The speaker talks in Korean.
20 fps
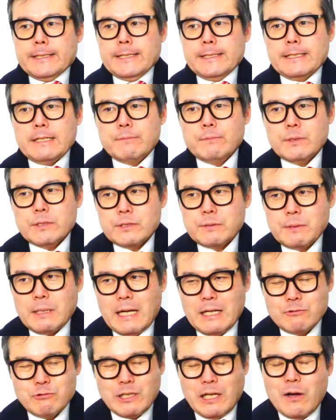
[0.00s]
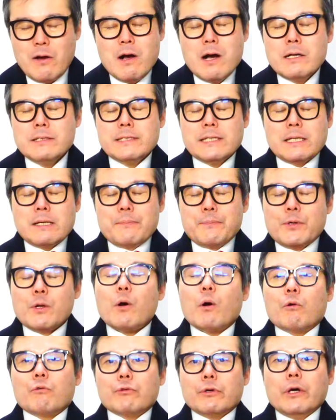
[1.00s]
일단 뭐 아주 장황한 얘기
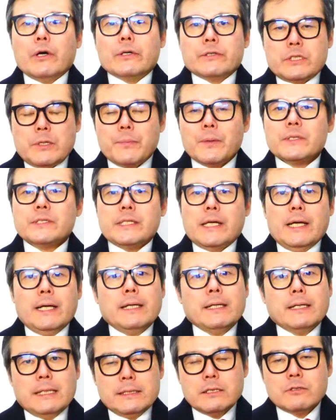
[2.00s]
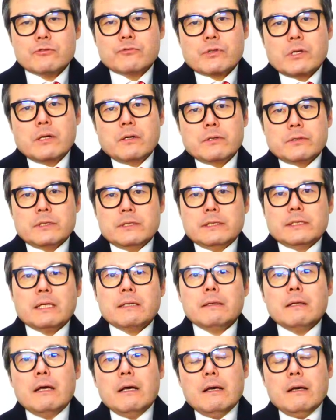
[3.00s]
필요 없고요. 첫 번째 가장 중요한 것은 일단